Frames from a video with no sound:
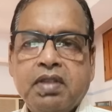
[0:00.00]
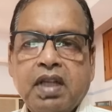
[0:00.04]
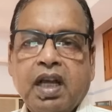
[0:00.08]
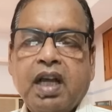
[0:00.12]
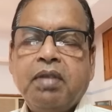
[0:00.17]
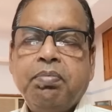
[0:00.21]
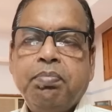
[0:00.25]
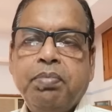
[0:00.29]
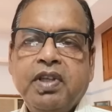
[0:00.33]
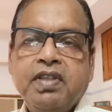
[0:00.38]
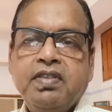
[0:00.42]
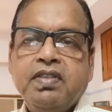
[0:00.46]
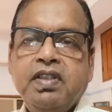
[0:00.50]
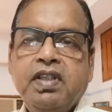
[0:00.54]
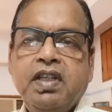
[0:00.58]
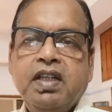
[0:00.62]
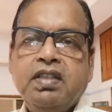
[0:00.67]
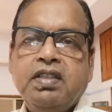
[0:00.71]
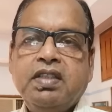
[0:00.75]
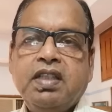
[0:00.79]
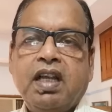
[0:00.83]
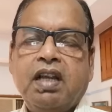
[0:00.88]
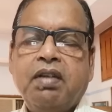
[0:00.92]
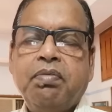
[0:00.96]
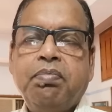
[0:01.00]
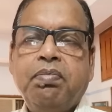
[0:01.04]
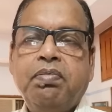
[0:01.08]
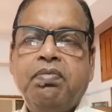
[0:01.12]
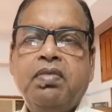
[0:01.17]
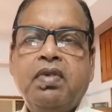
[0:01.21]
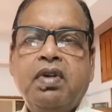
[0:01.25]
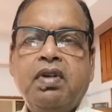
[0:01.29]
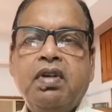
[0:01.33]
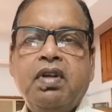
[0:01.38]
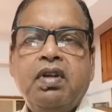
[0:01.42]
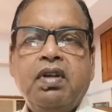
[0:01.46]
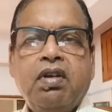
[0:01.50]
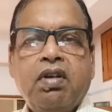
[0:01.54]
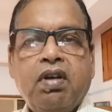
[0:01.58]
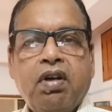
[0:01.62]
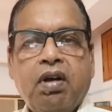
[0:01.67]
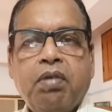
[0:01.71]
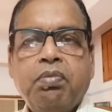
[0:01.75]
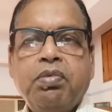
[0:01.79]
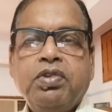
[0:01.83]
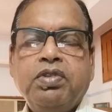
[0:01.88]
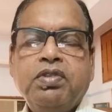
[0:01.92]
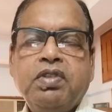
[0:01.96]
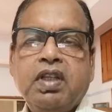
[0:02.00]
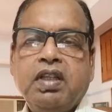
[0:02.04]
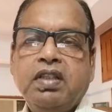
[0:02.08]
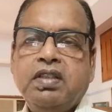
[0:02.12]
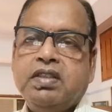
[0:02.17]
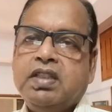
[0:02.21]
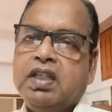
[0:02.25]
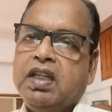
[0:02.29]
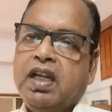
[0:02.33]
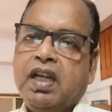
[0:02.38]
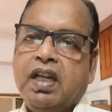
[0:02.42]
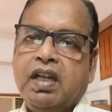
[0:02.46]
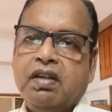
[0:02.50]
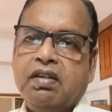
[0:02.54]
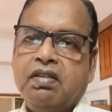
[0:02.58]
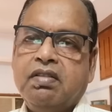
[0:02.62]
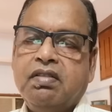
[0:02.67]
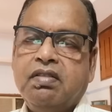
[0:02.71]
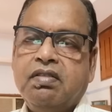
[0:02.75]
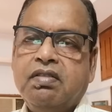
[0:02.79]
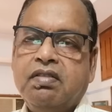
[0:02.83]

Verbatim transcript: তার প্রেসিডেন্সিয়াল অবস্থায় ছিলেন